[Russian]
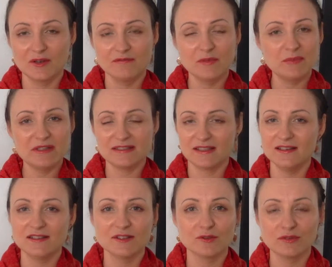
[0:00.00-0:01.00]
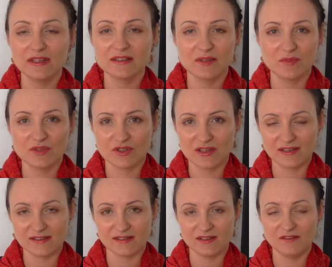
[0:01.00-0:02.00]
Вы перестанете куда-то
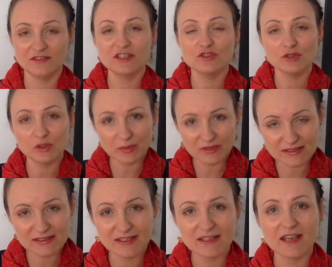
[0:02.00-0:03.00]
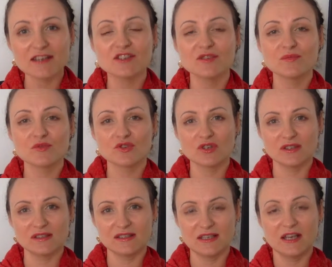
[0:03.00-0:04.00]
бежать, вы начнете по-настоящему
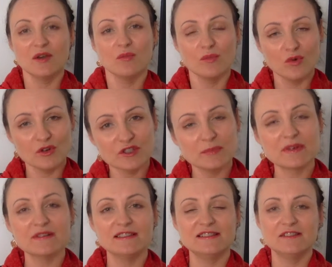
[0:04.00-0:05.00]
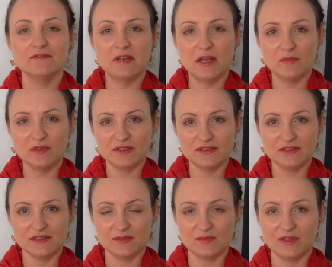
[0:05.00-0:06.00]
жить, больше проводить времени с
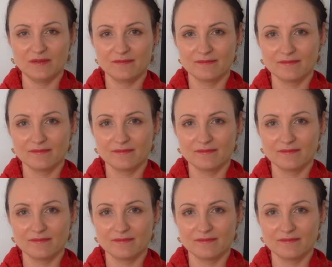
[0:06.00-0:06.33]
детьми.